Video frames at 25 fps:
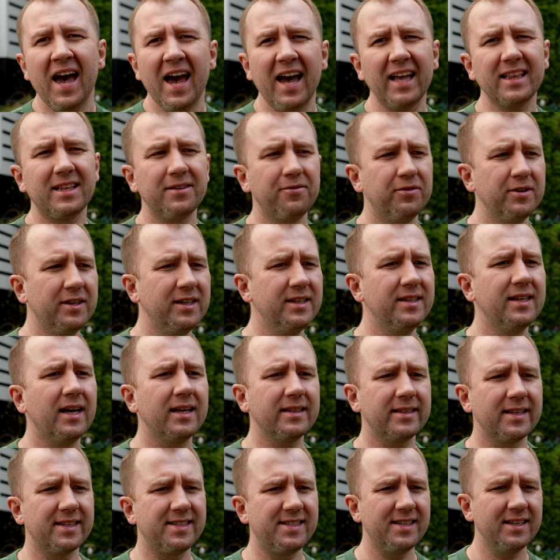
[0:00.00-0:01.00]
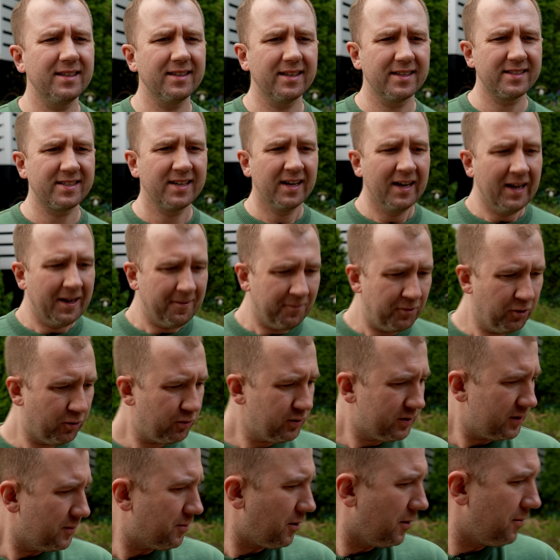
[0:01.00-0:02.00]
Этого не надо делать. Ну
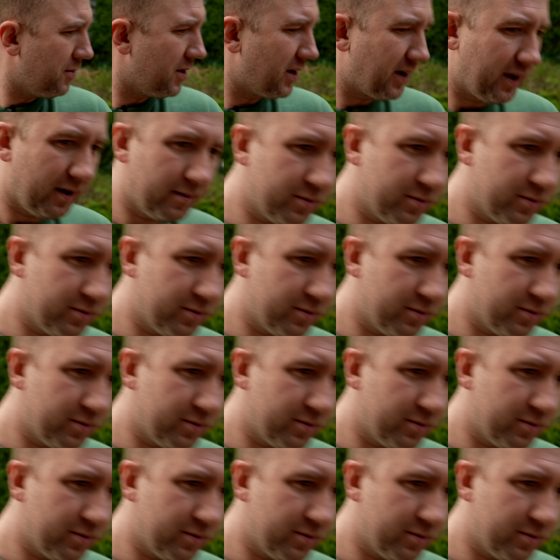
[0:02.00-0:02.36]
вот, например, я